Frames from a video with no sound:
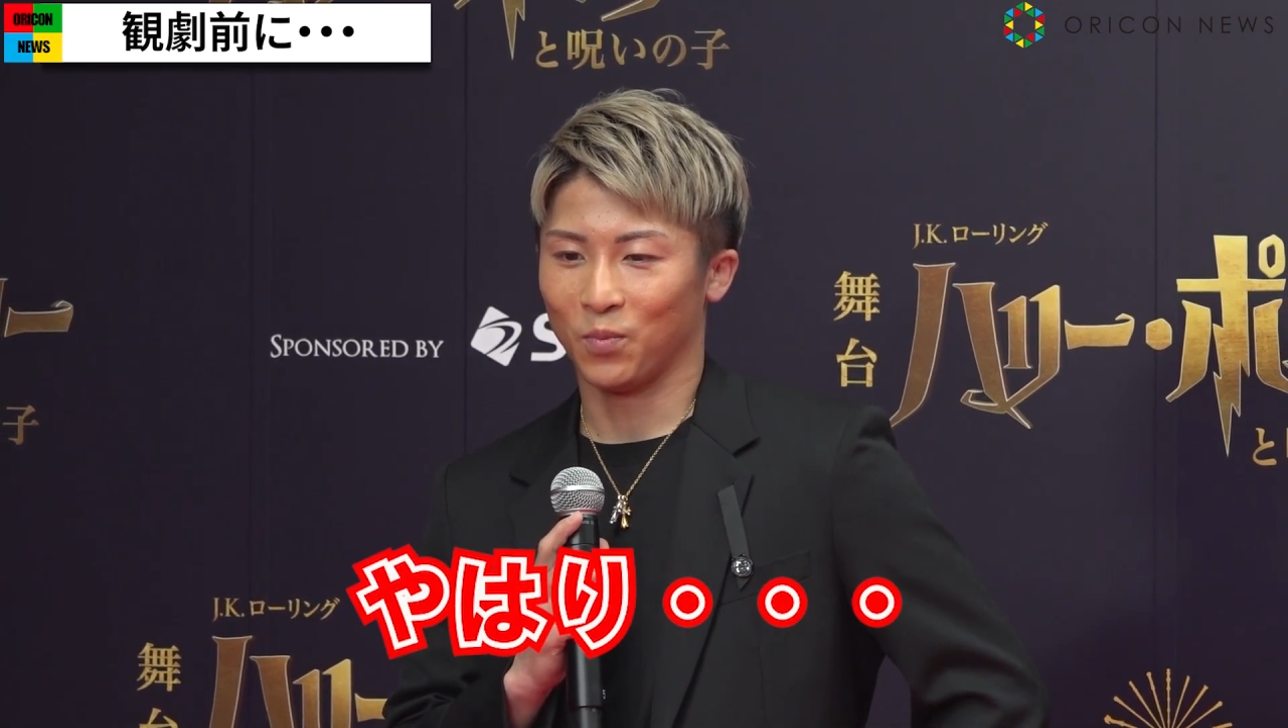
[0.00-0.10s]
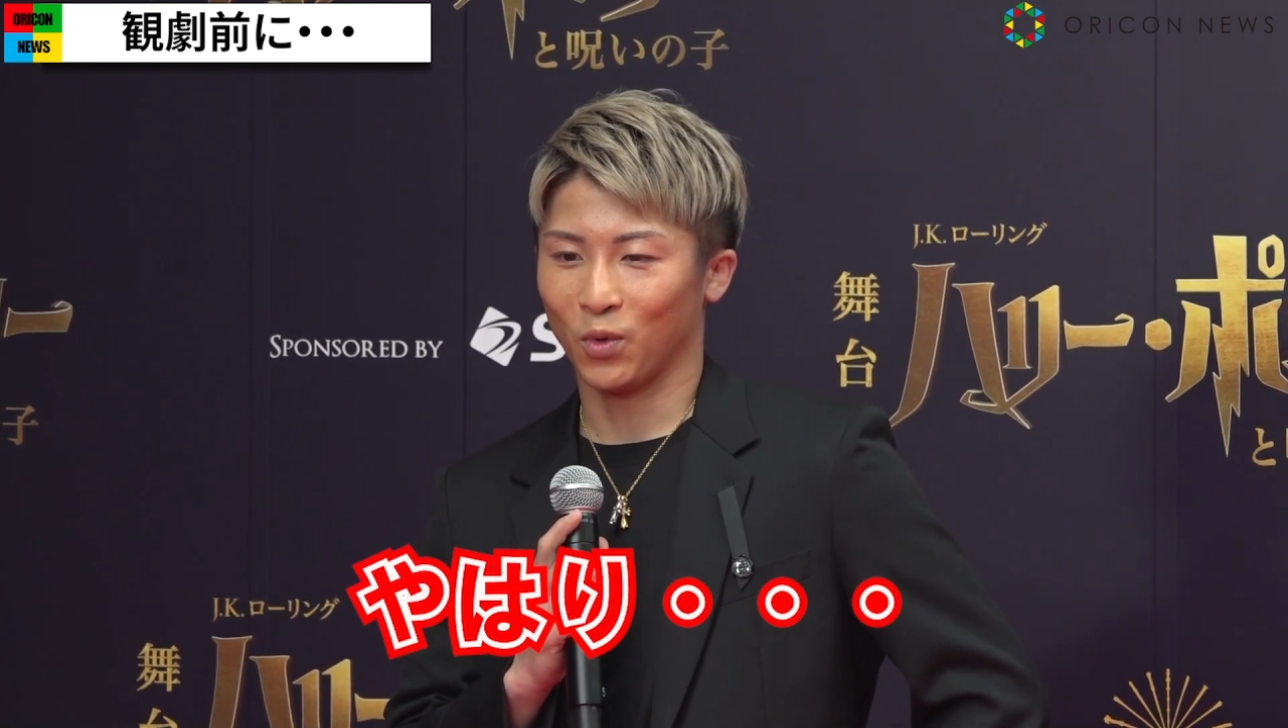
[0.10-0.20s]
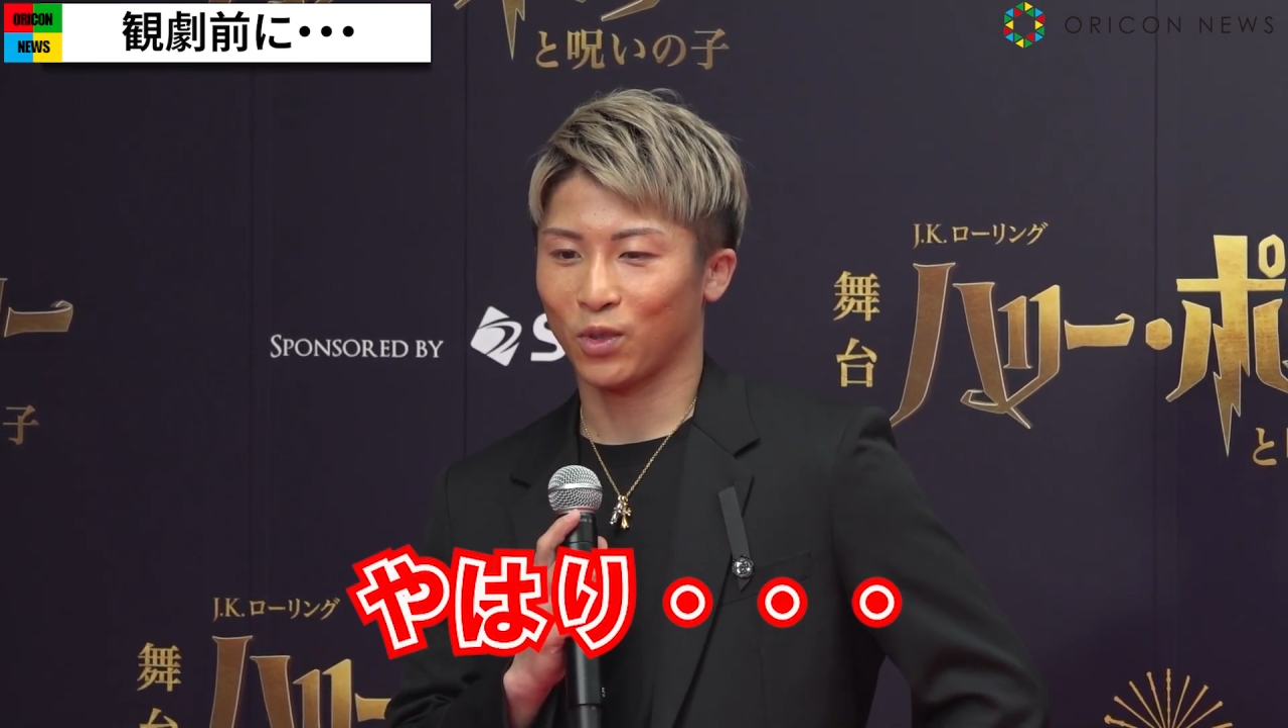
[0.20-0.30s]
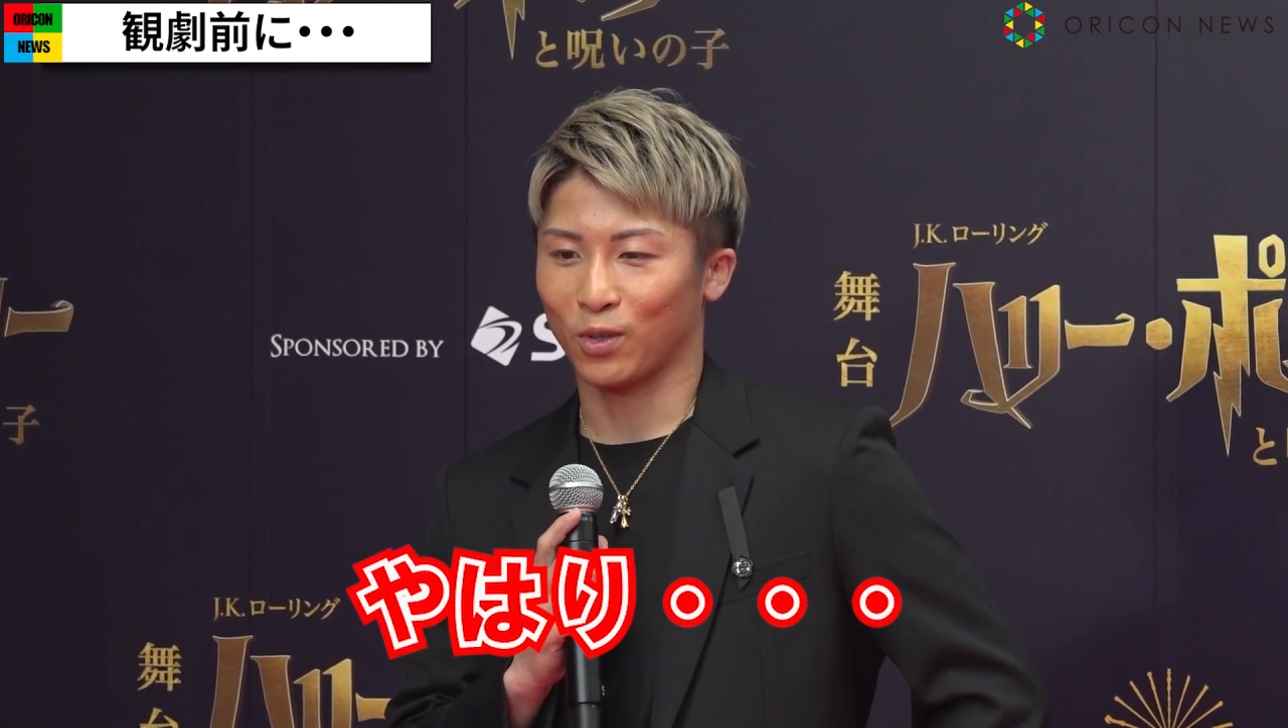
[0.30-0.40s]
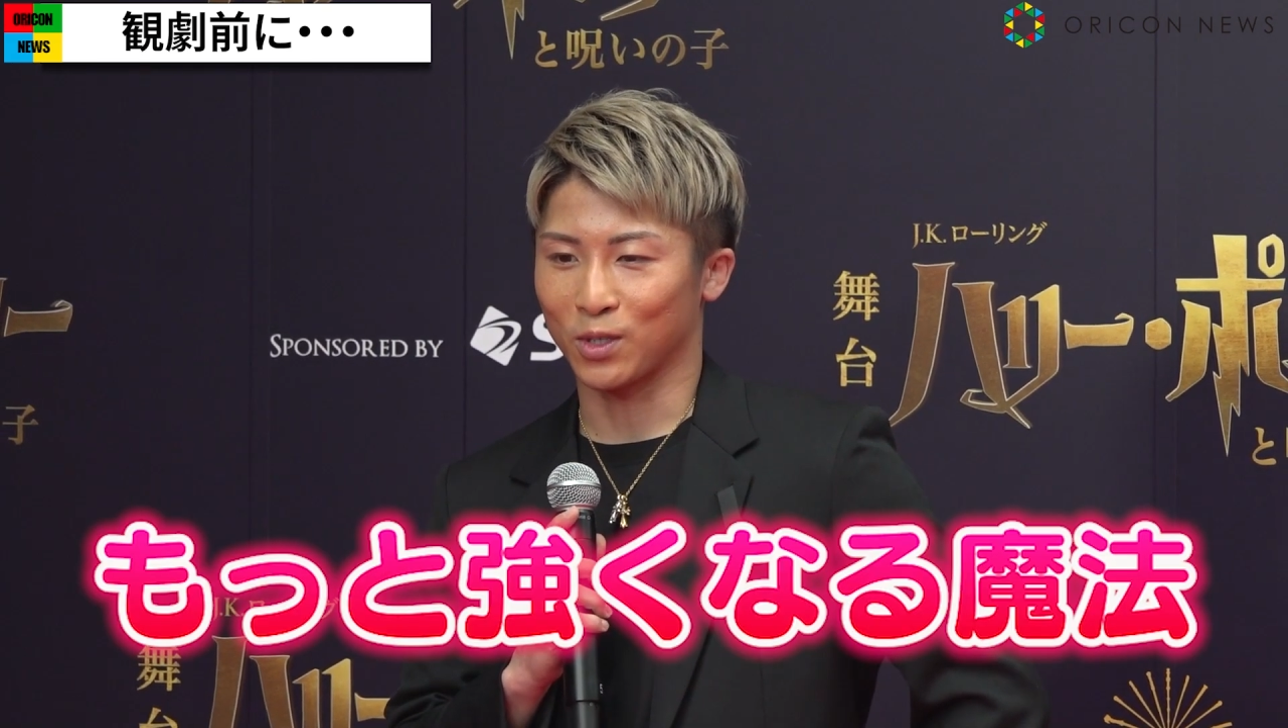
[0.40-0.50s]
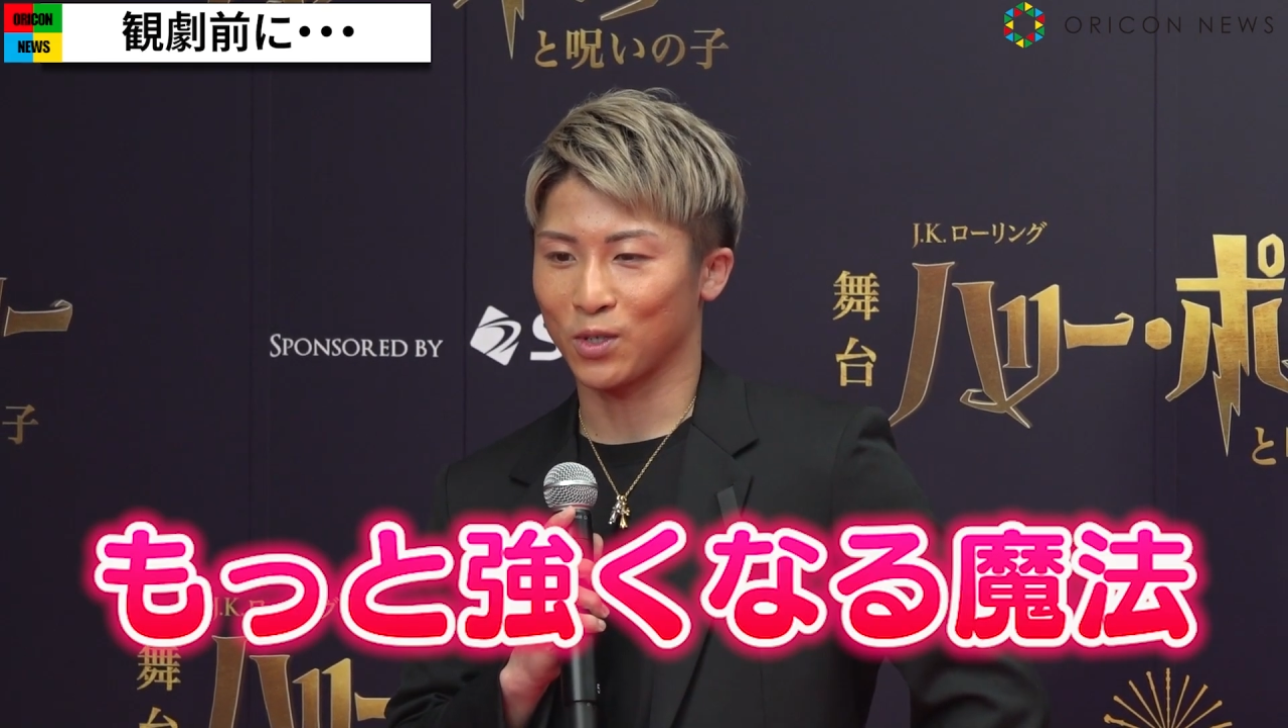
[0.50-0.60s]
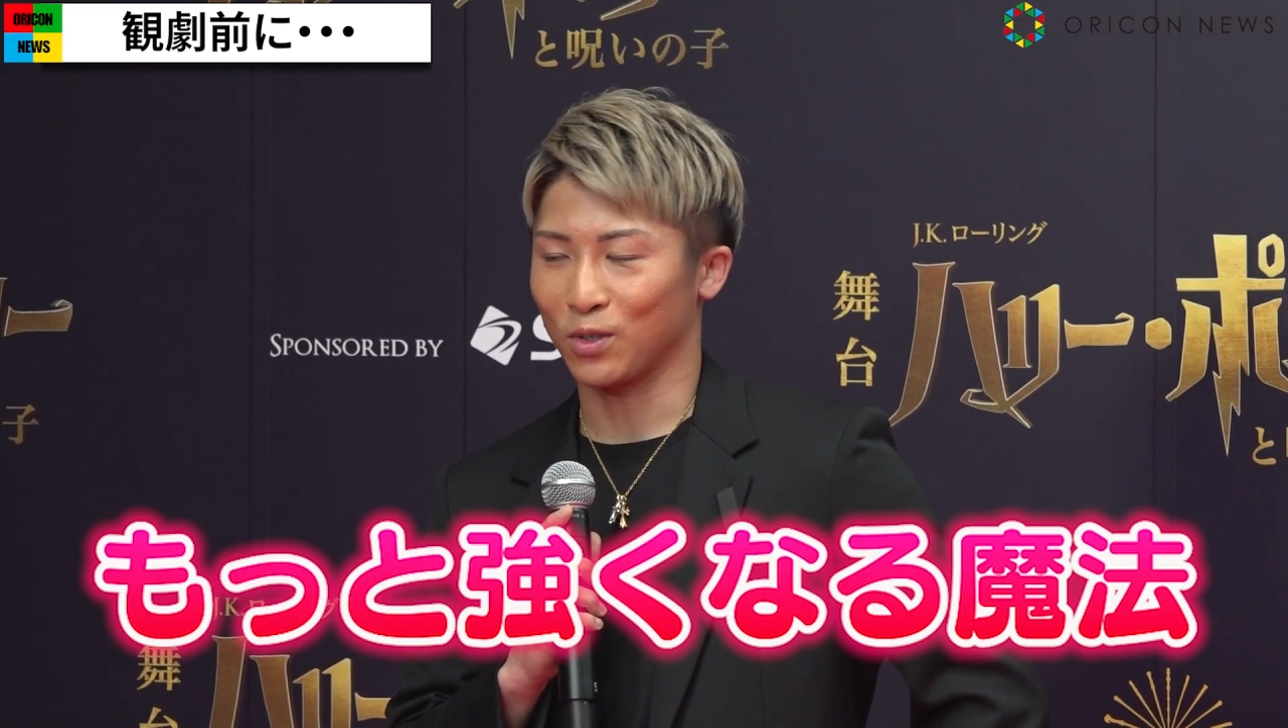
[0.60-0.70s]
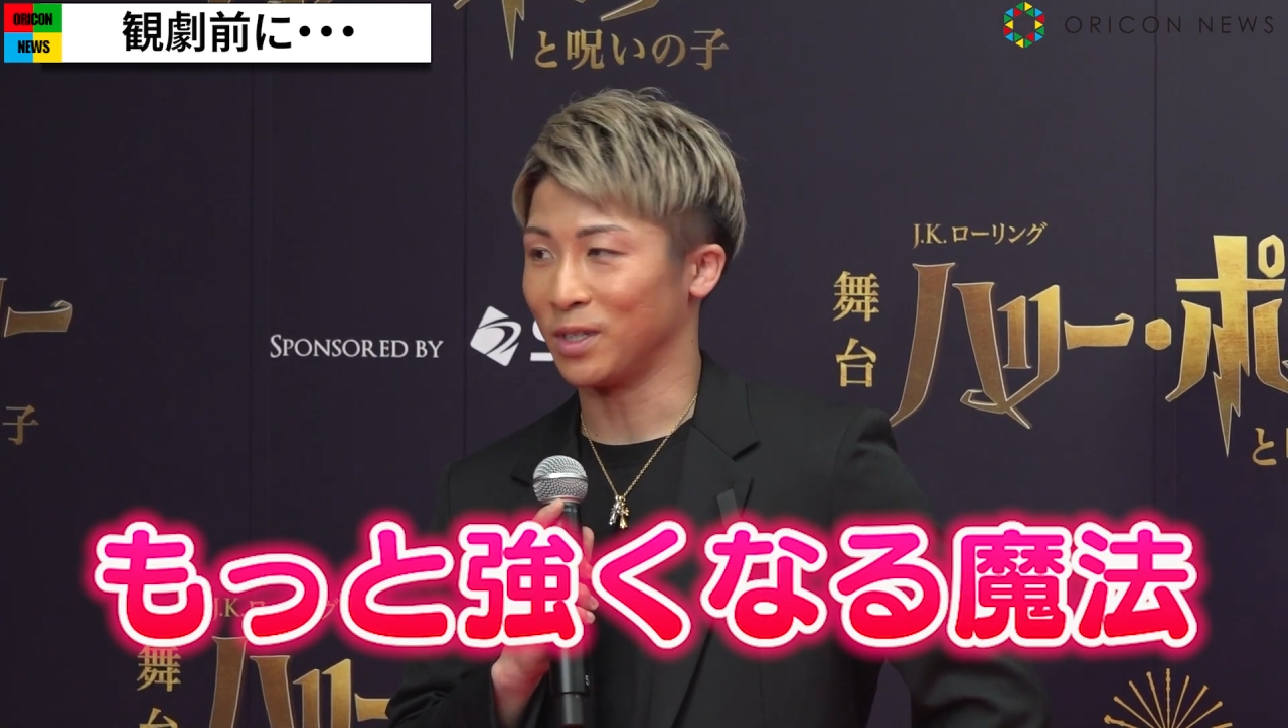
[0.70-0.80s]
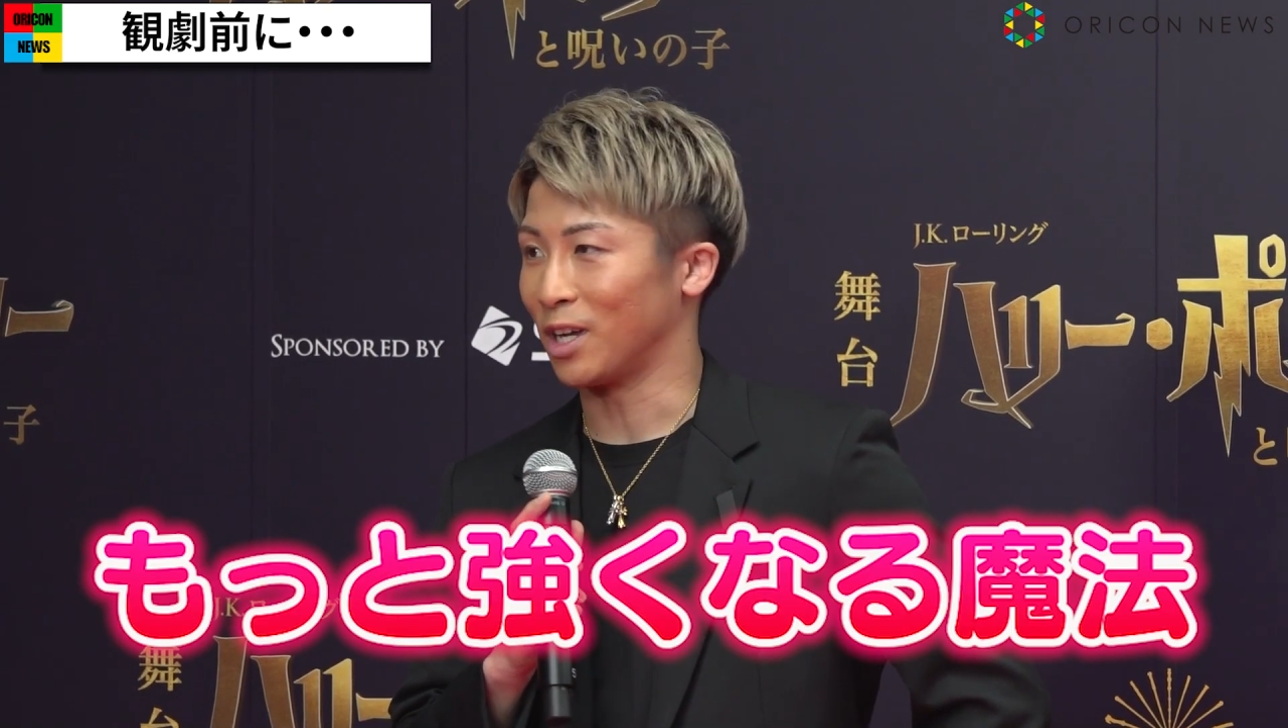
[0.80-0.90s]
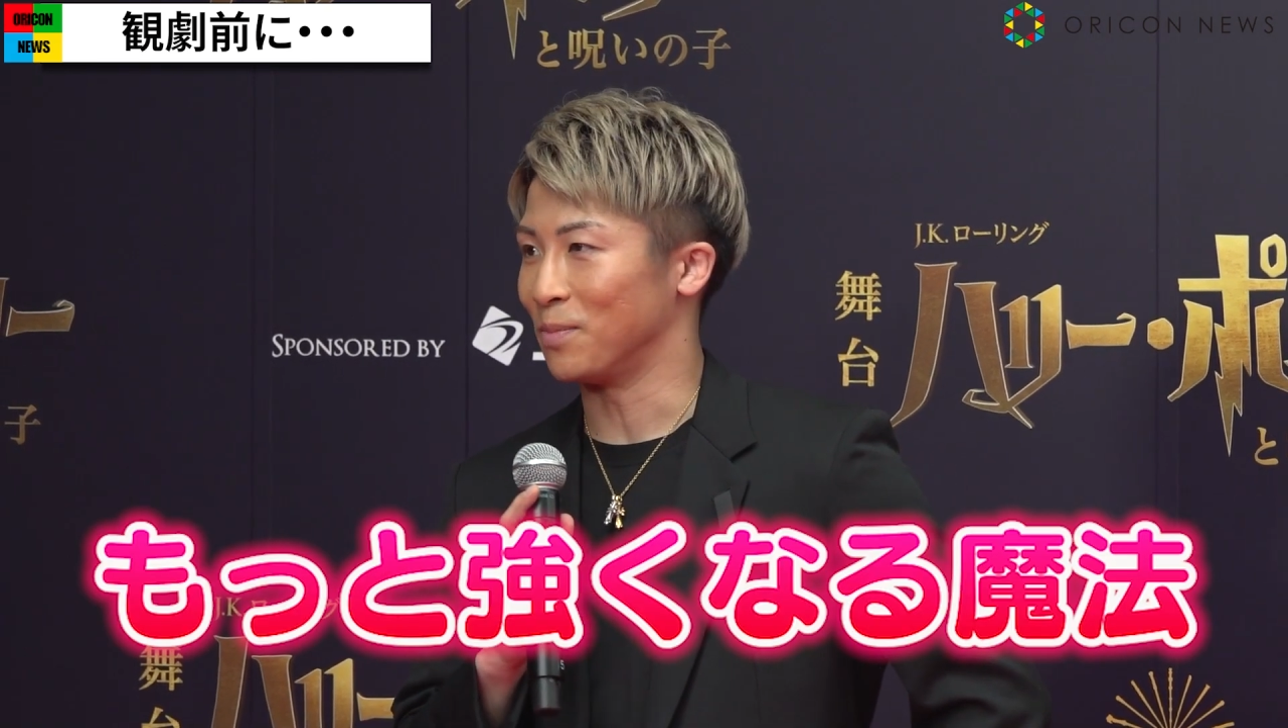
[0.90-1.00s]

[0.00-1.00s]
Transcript: もっと強くな